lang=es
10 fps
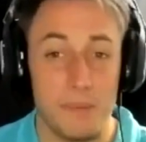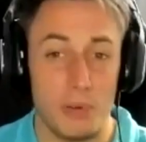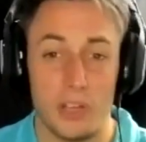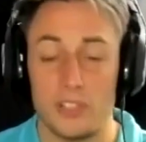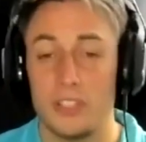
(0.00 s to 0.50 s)

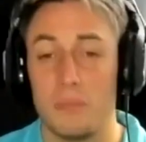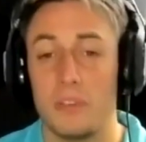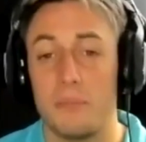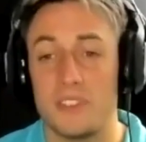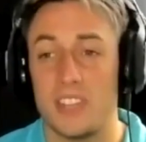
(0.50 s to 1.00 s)
porque si vos te
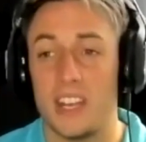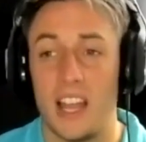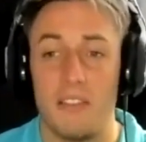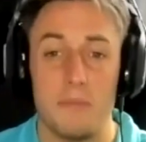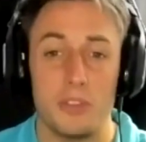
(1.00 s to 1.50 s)
ponés a pensar en
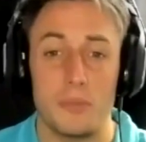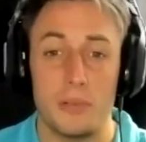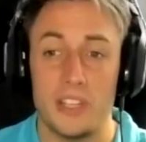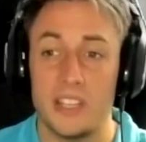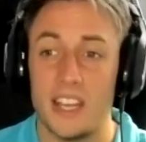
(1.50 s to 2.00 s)
la B
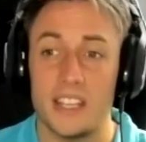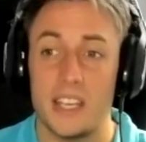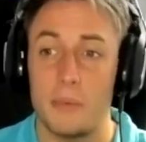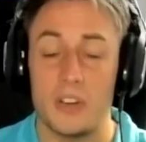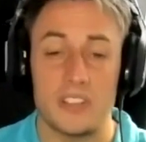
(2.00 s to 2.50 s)
Metropolitana,
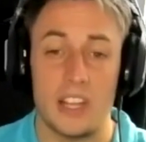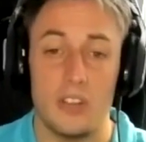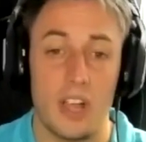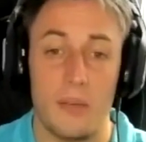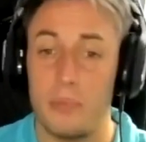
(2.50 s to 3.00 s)
tendríamos que haber
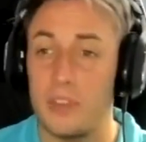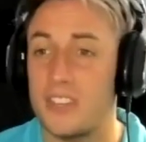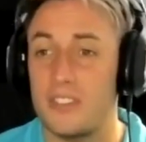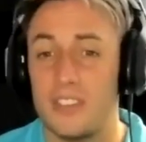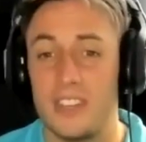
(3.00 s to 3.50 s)
salido campeón
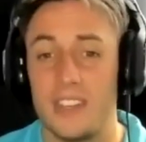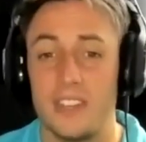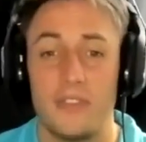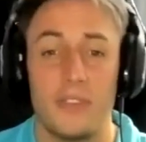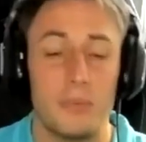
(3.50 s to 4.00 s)
y
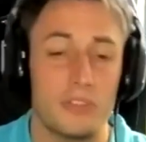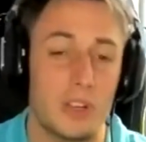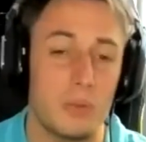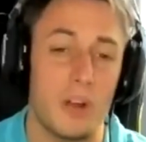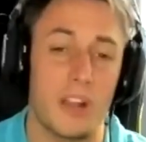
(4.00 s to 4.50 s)
fuimos a
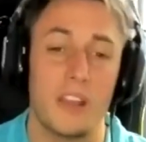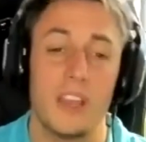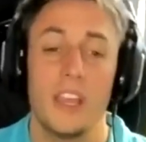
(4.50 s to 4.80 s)
jugar